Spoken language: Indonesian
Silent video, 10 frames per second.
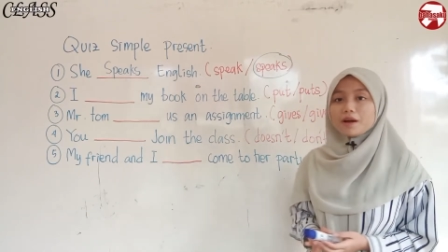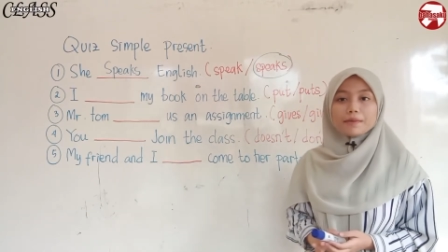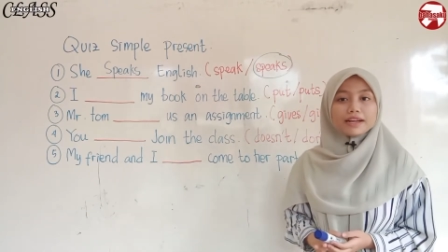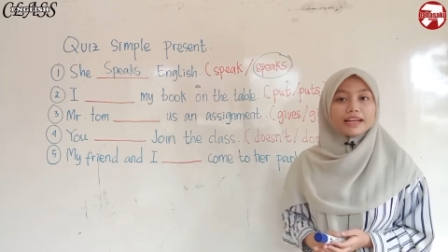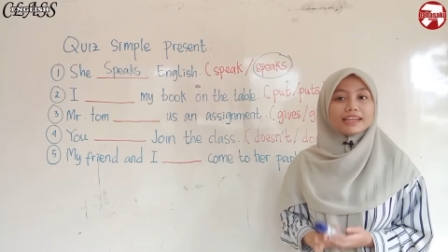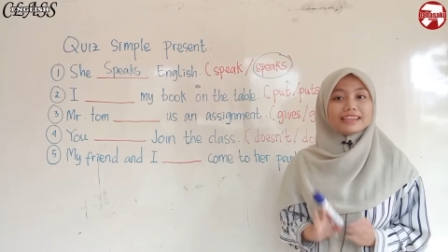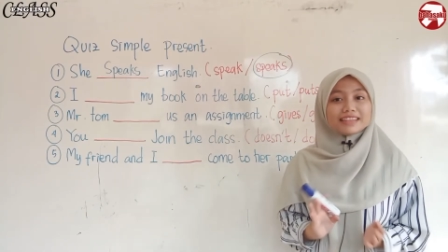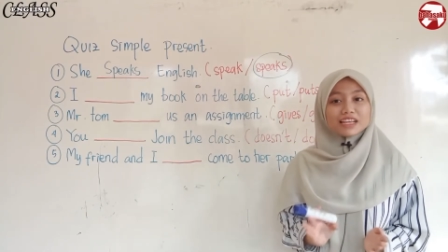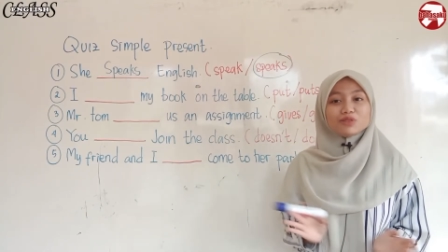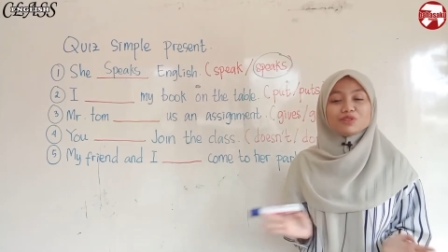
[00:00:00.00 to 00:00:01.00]
yang mana?
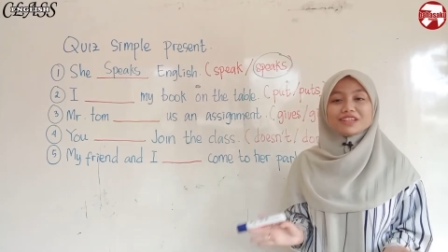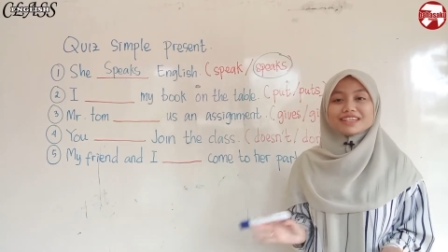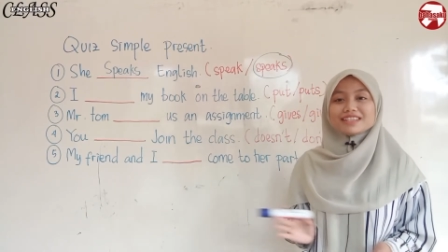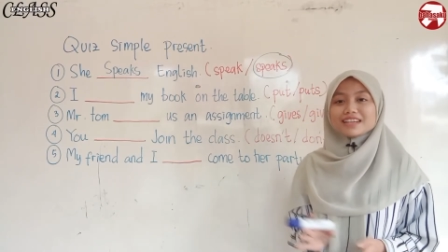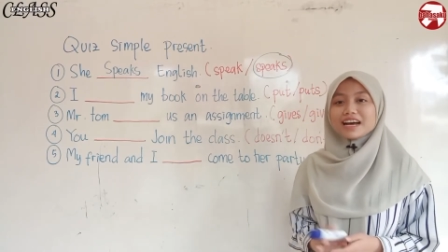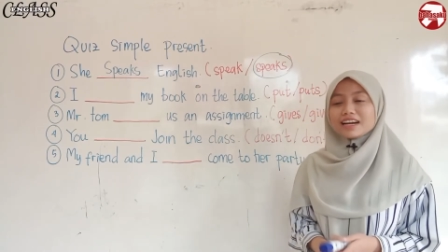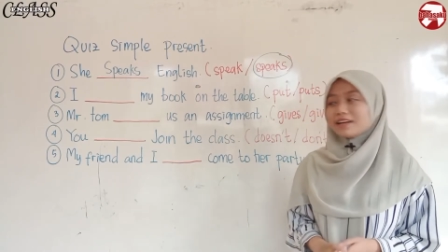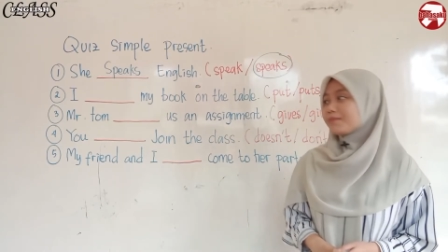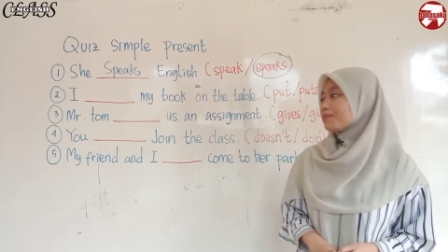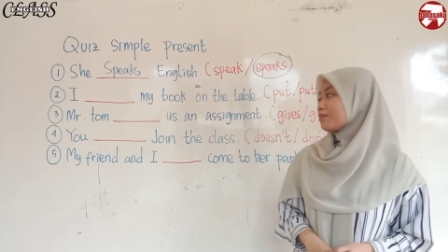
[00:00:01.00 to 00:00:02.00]
Kita hitung dari
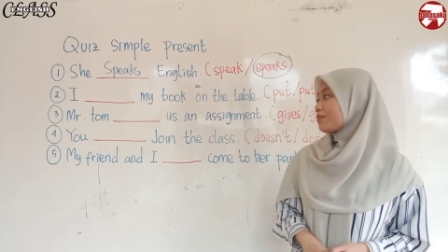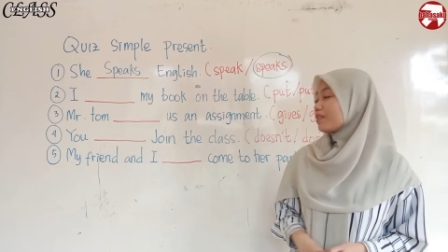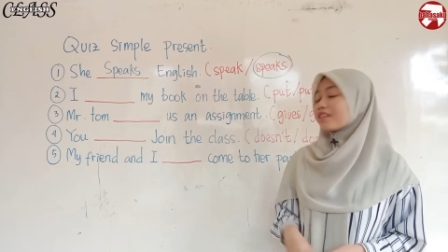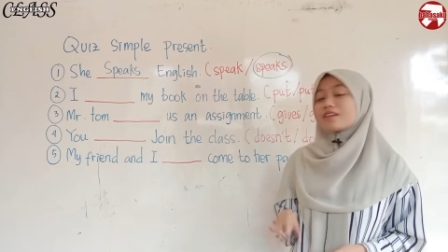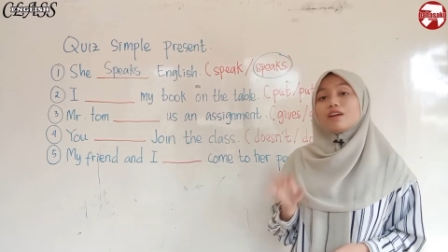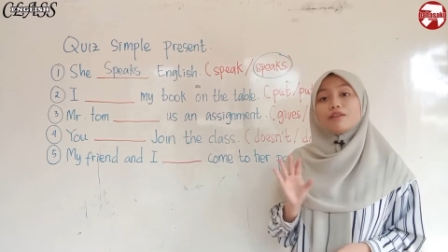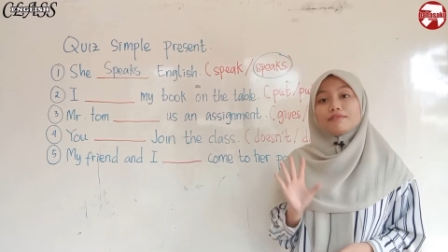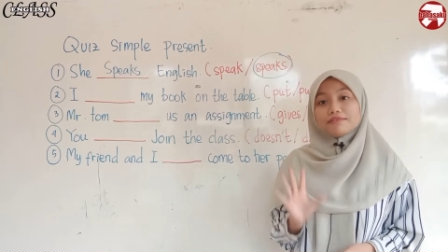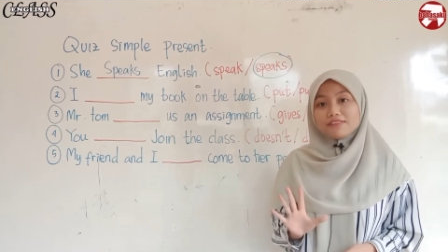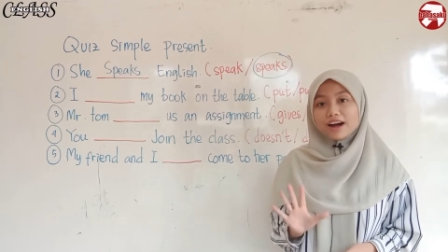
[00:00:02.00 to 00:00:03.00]
sekarang.
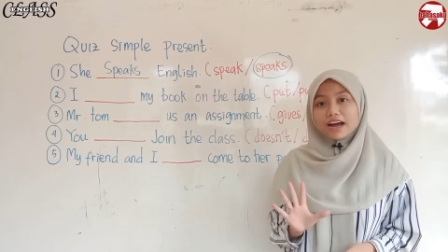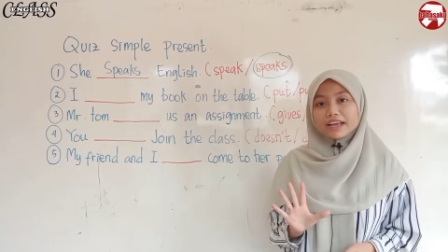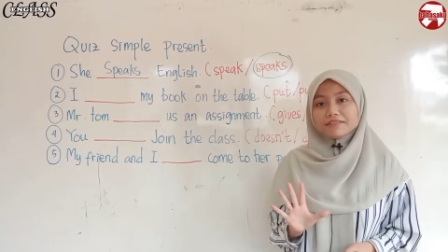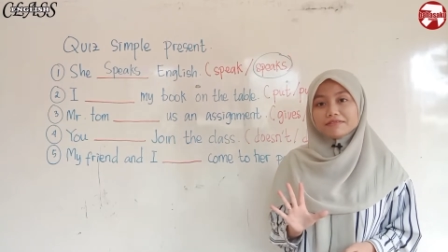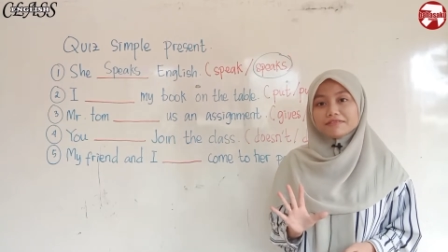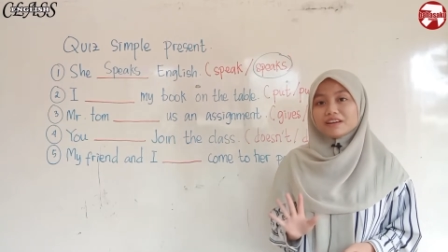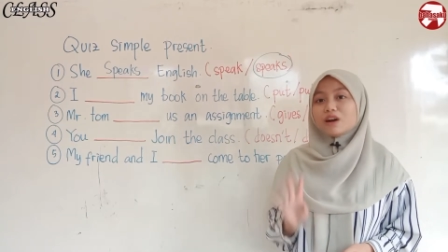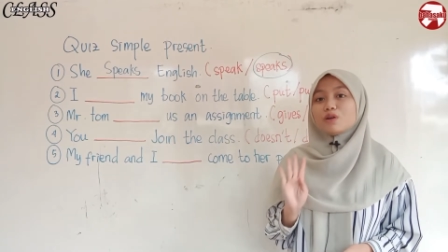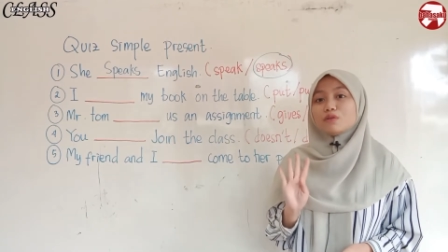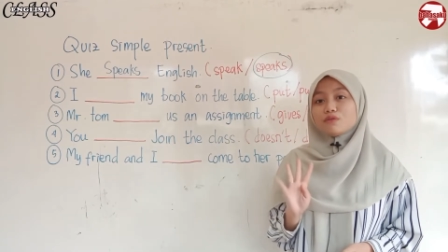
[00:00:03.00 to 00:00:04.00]
5,
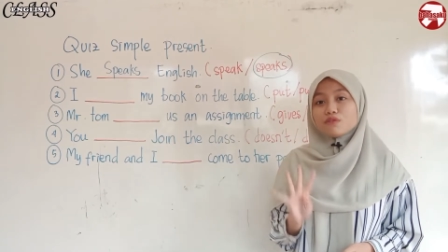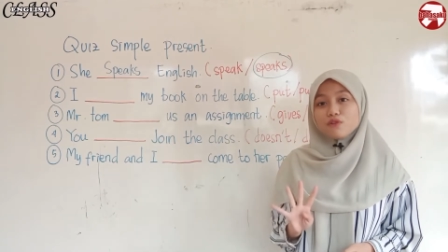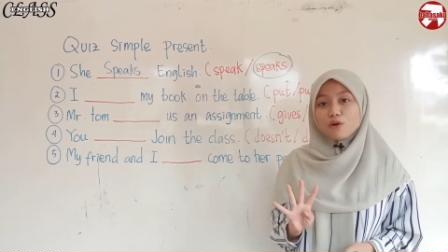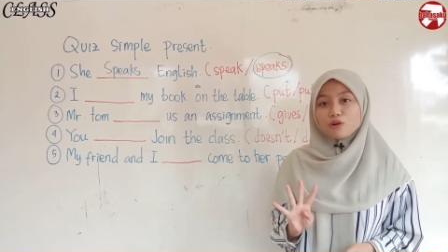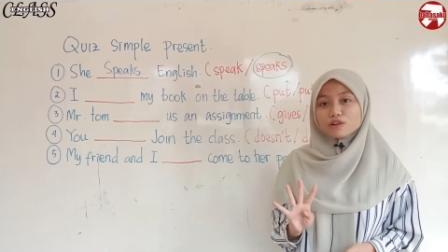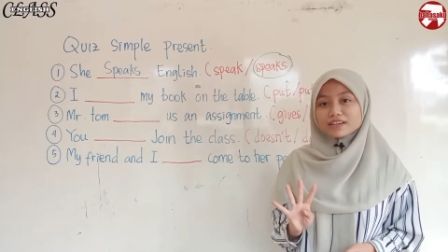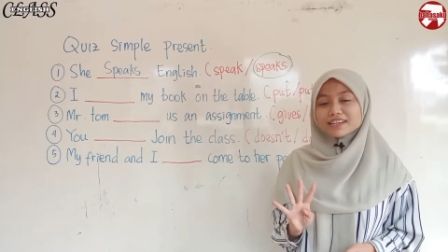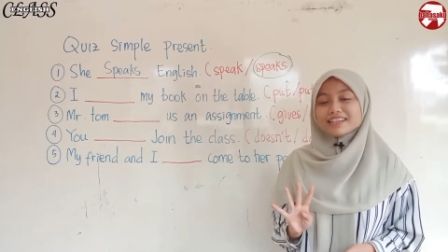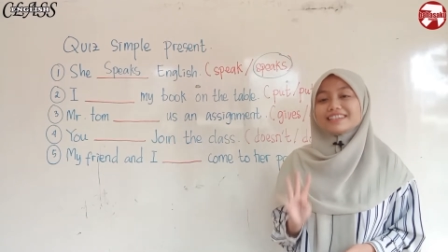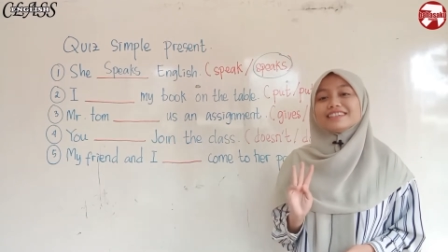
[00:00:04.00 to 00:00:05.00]
4,
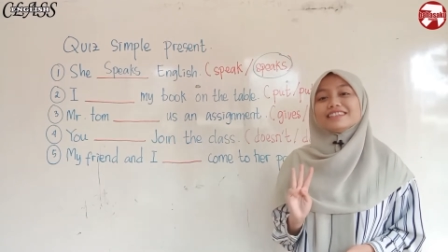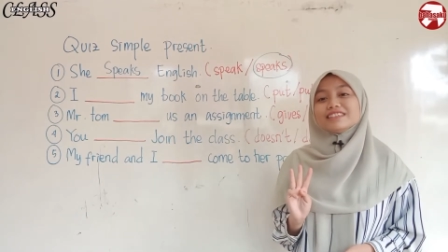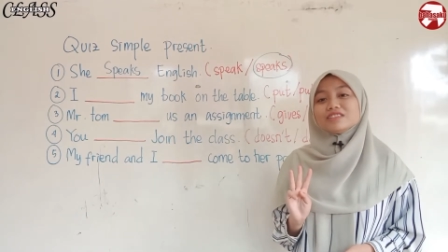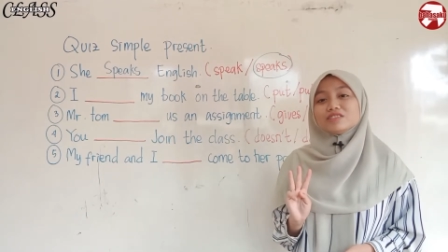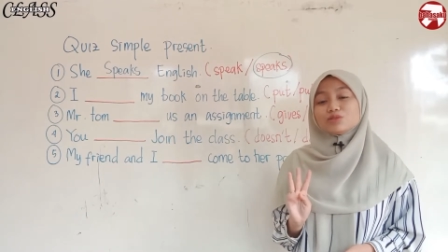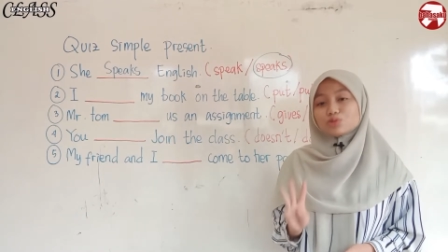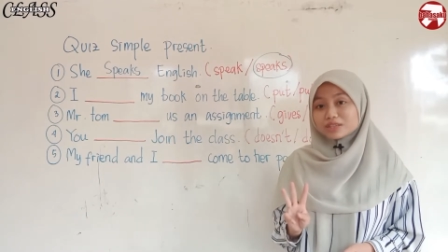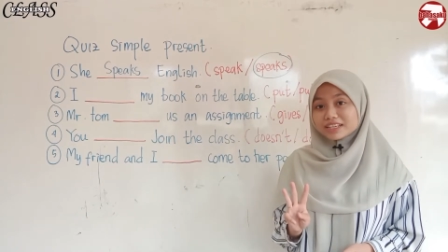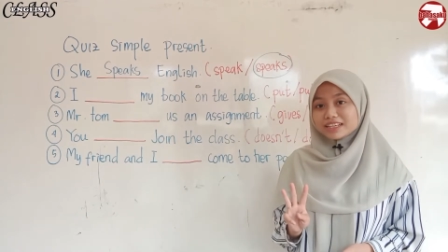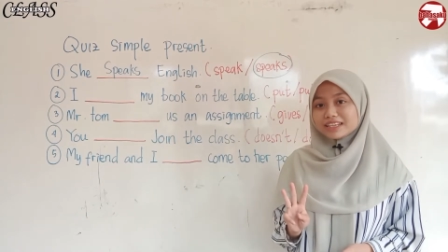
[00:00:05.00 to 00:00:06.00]
3,
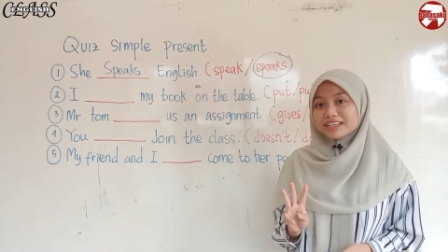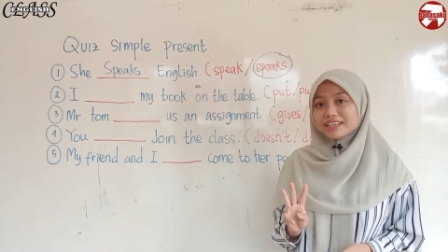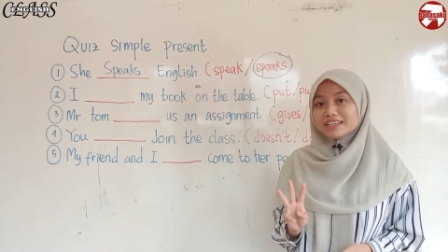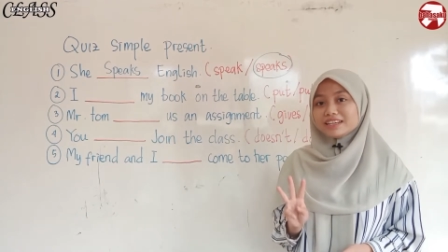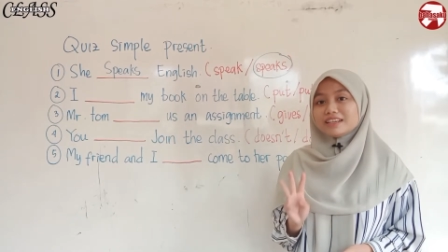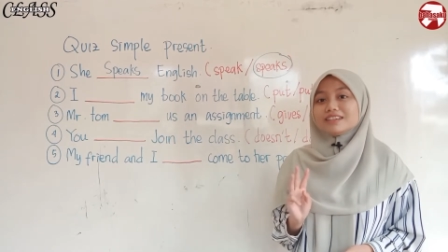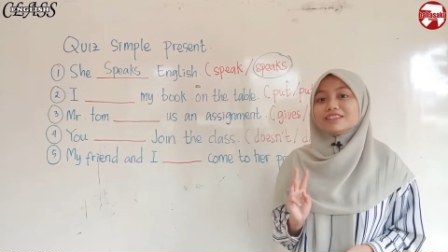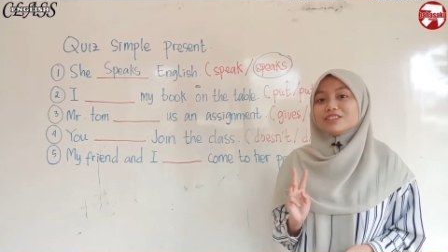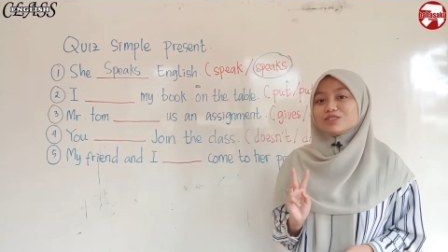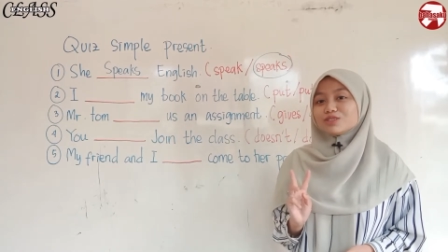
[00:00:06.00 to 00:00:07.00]

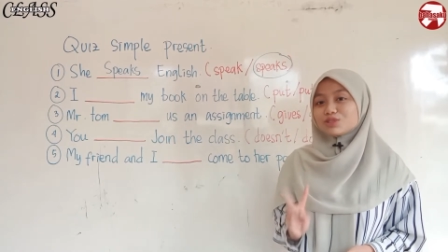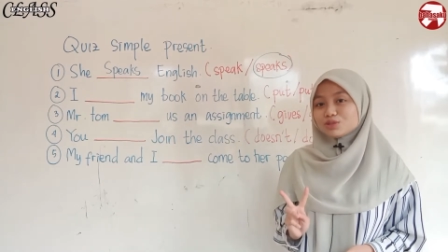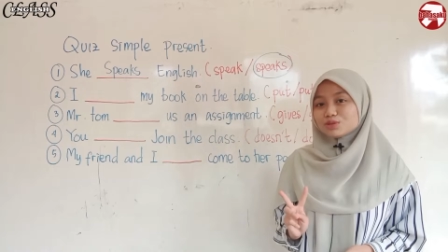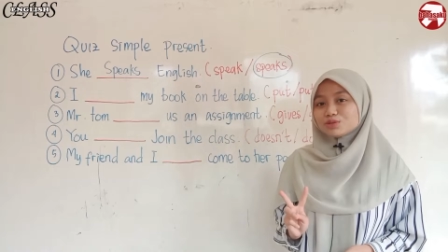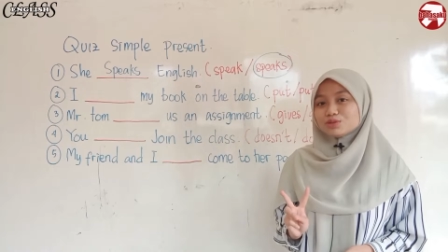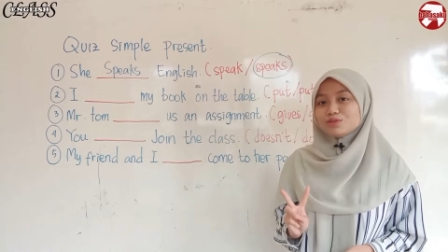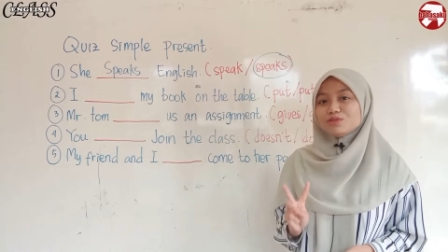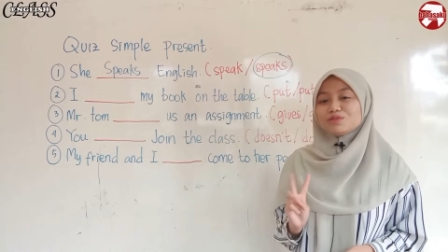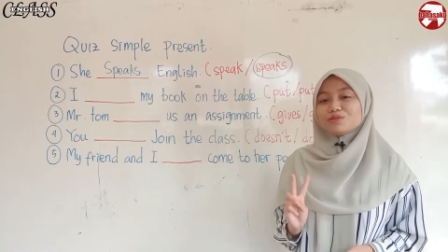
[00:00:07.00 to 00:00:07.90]
2,